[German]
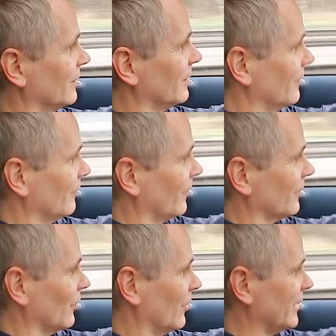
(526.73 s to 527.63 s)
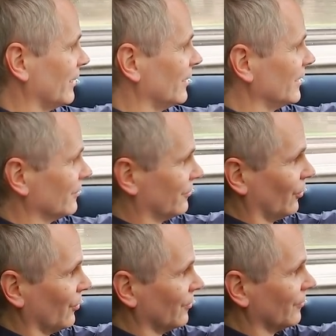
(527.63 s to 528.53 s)
ähm, in der Nähe
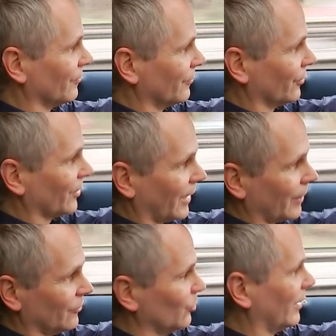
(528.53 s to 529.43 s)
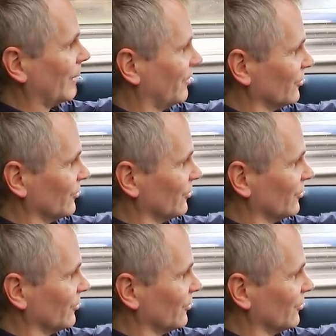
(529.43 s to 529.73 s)
von, von der Über Abfahrt